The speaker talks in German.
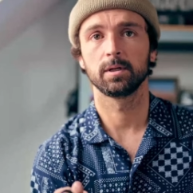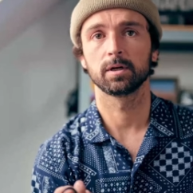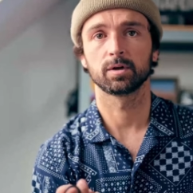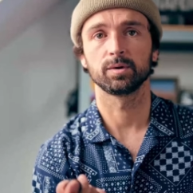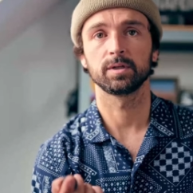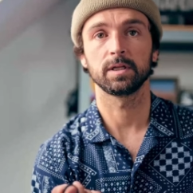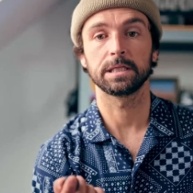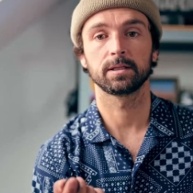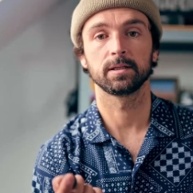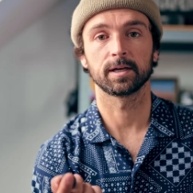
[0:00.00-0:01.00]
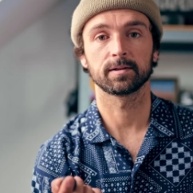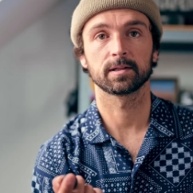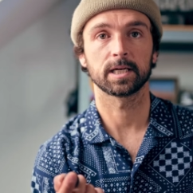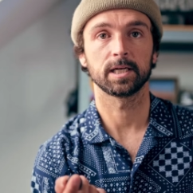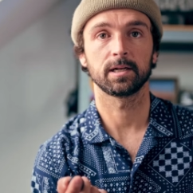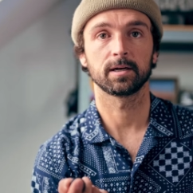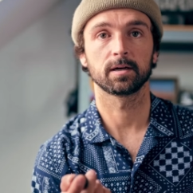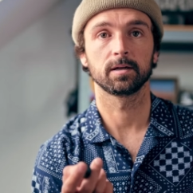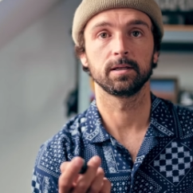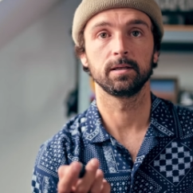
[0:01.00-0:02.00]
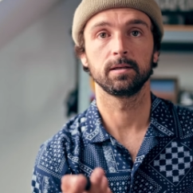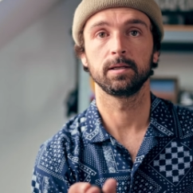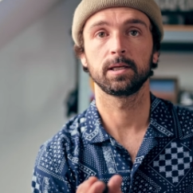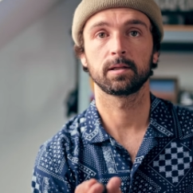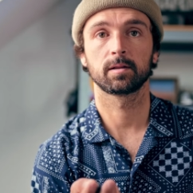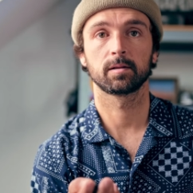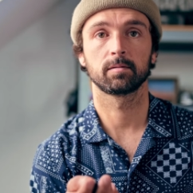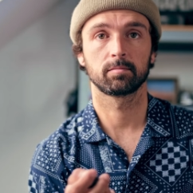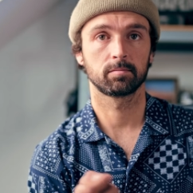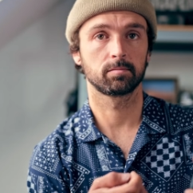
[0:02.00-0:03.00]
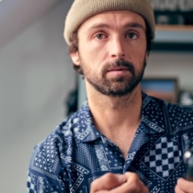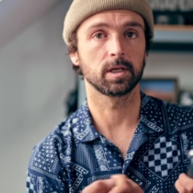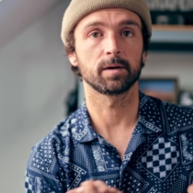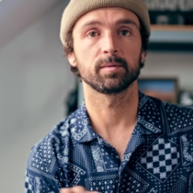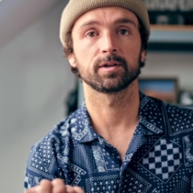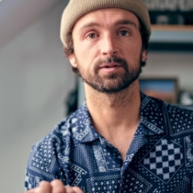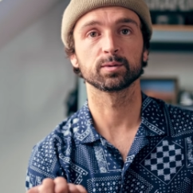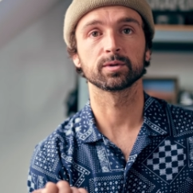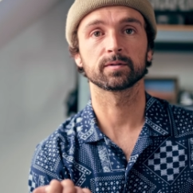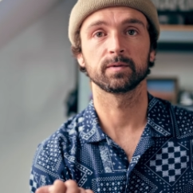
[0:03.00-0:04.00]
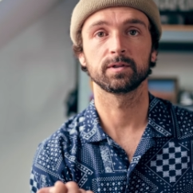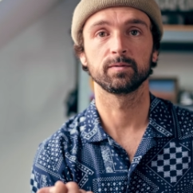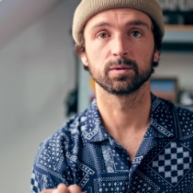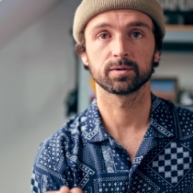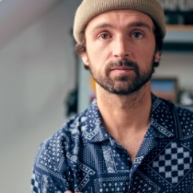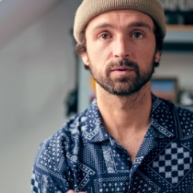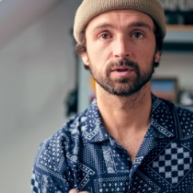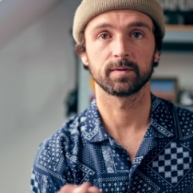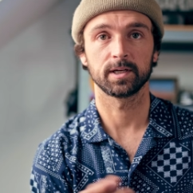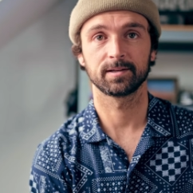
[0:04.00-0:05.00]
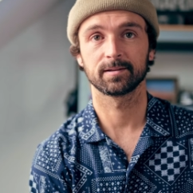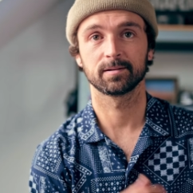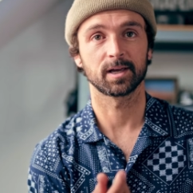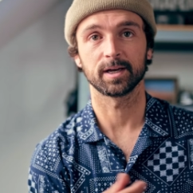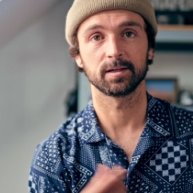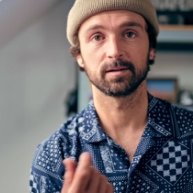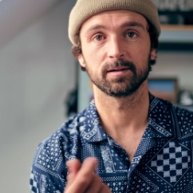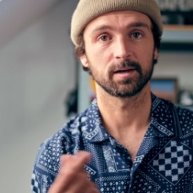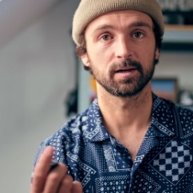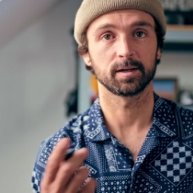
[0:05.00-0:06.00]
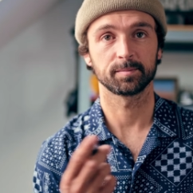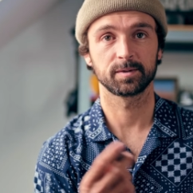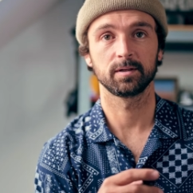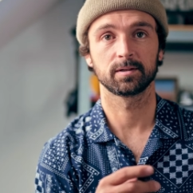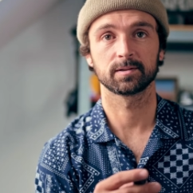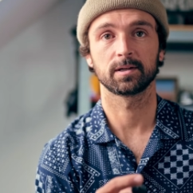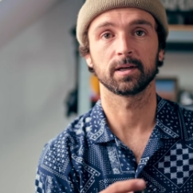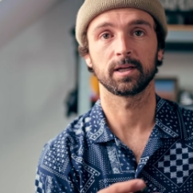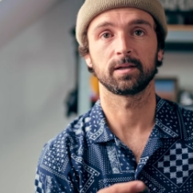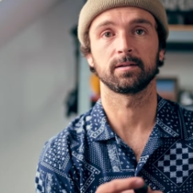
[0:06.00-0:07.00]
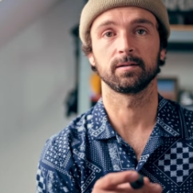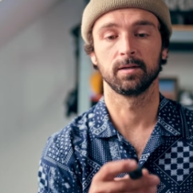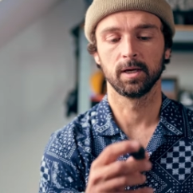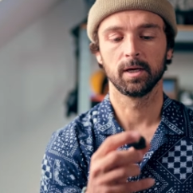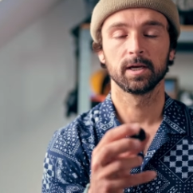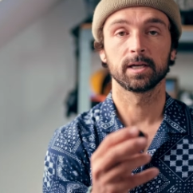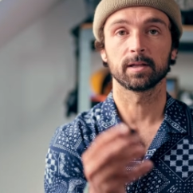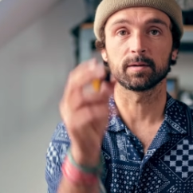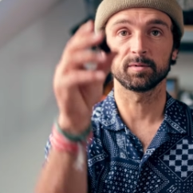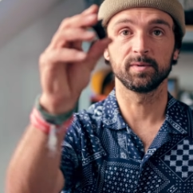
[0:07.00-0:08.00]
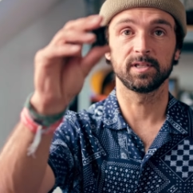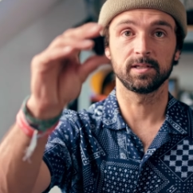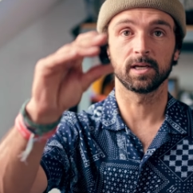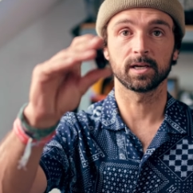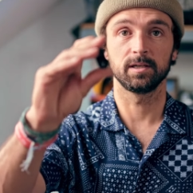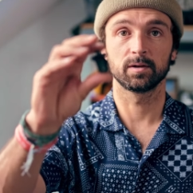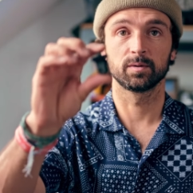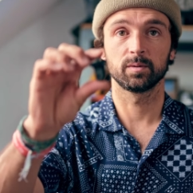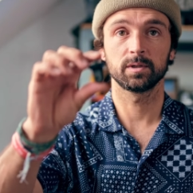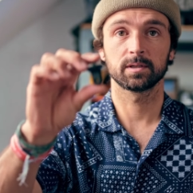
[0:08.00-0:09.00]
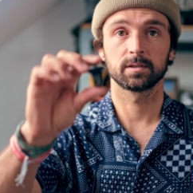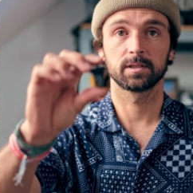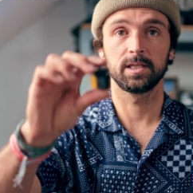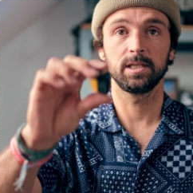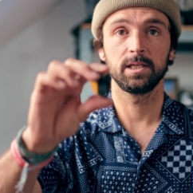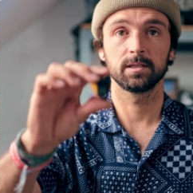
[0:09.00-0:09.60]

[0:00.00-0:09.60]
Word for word: ähm, konnte ich eine ganze Zeit lang nichts die Kamera so nutzen, wie ich sie nutzen würde, weil ich kein adaptiertes Gerät hatte. Jetzt habe ich mir die Dinger hier geholt. Die